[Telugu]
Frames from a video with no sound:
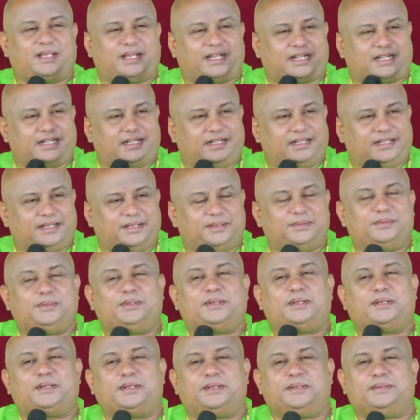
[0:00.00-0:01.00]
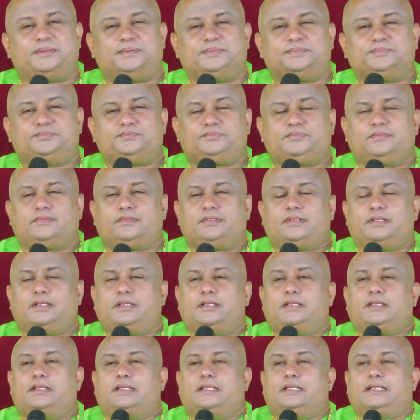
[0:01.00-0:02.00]
అక్కడే ఉంటాడు
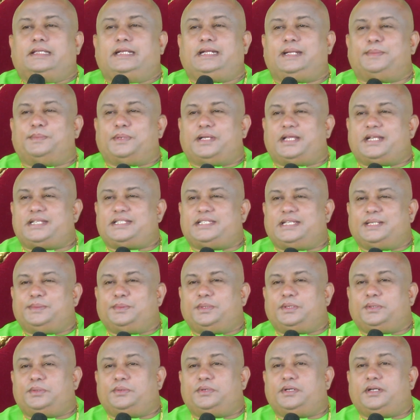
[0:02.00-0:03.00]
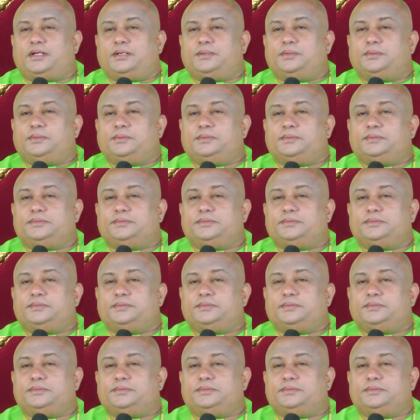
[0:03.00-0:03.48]
ఇక్కడ మహర్షి ఏమంటున్నాడు